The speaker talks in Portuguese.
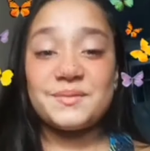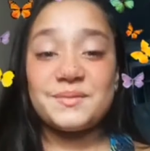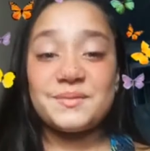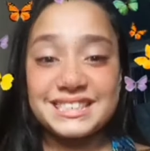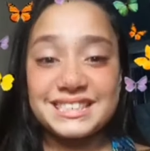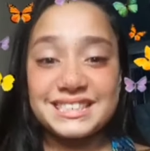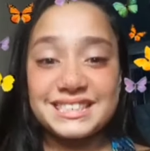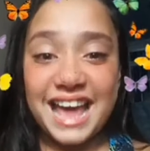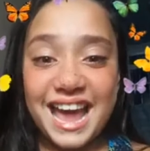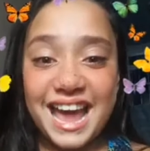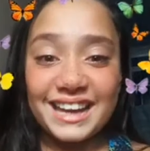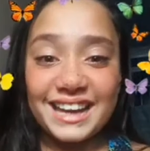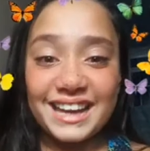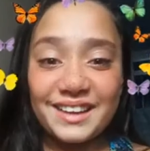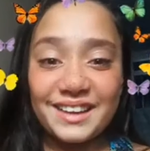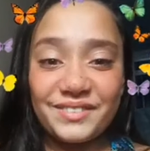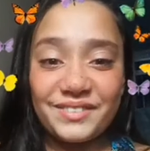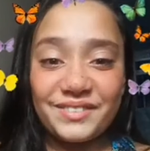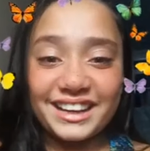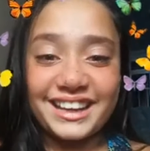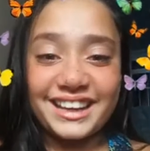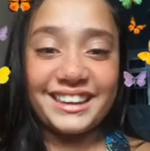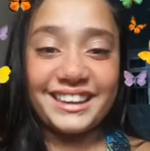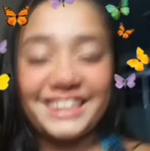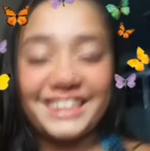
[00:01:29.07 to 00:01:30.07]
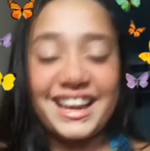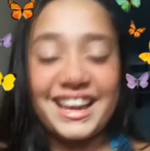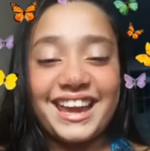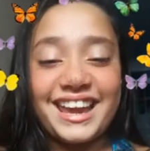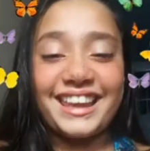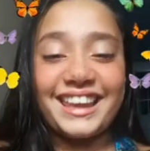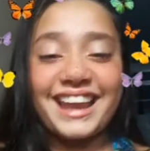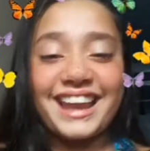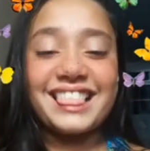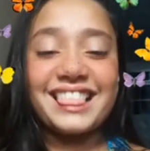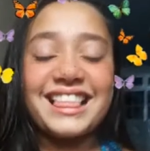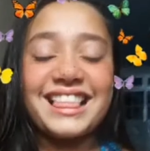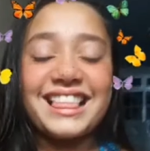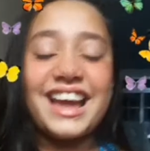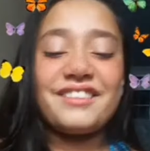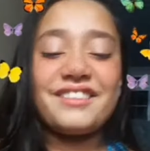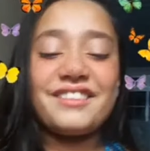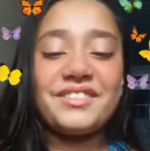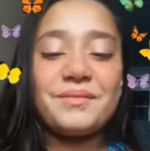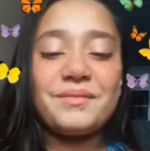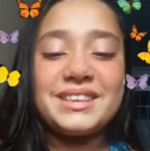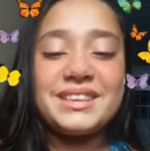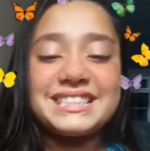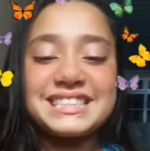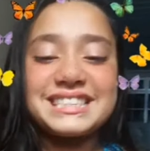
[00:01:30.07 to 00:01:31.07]
me segue para quem tá aí na live,
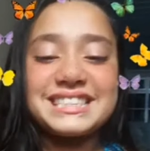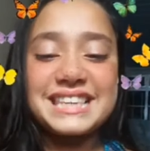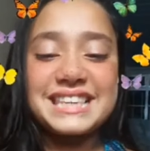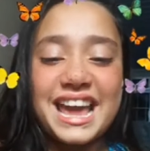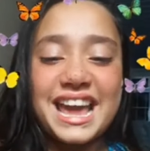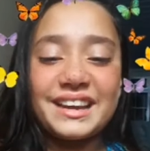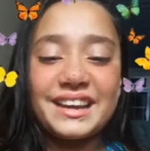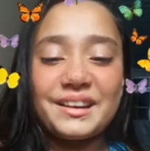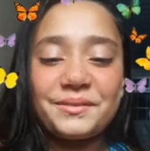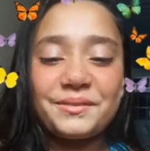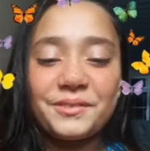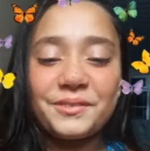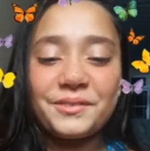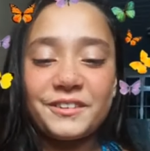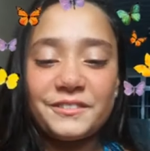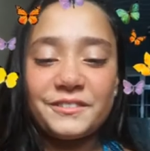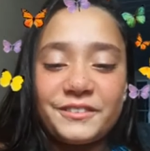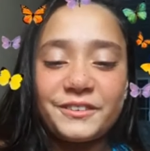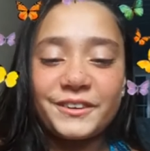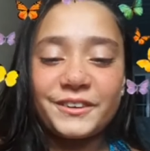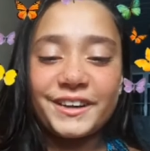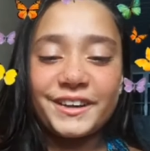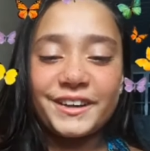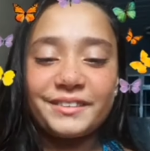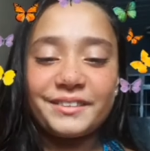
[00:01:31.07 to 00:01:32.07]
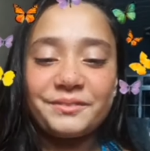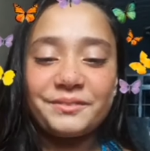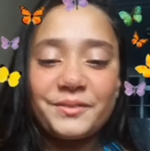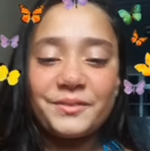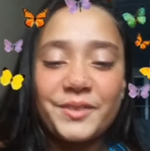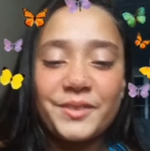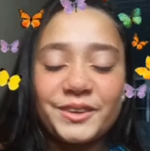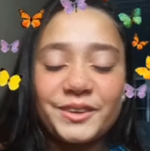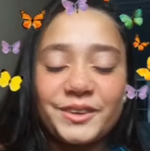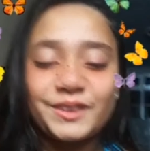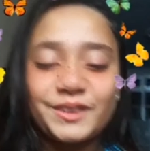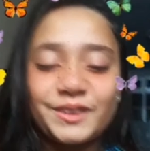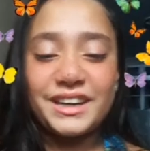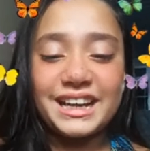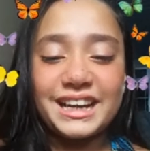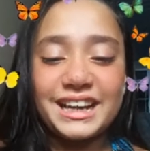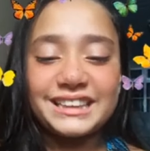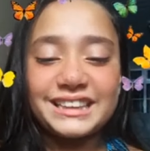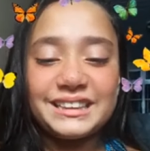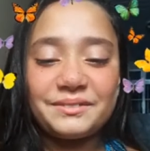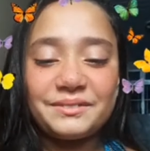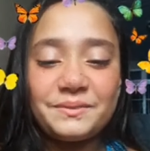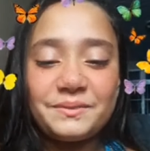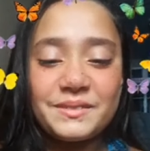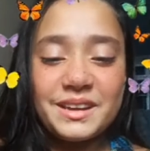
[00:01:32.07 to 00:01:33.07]
me segue, por favor. Muito
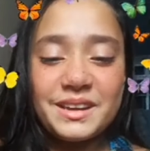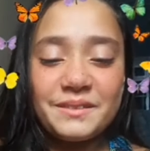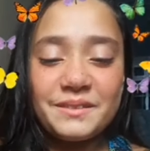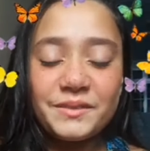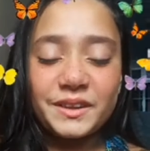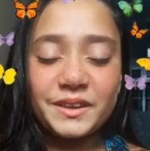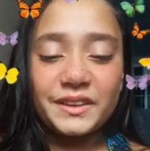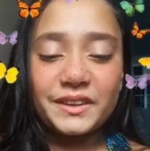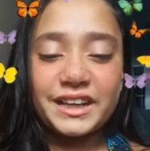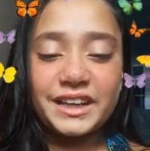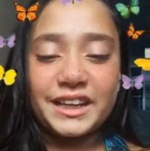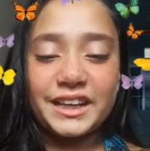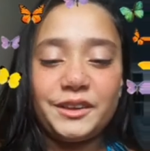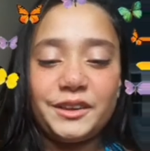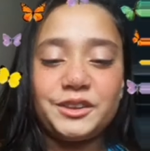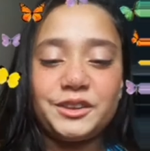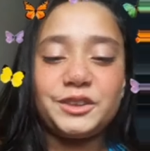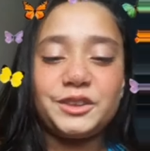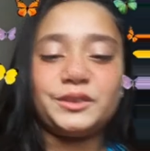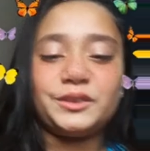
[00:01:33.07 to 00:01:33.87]
obrigada pelo carinho de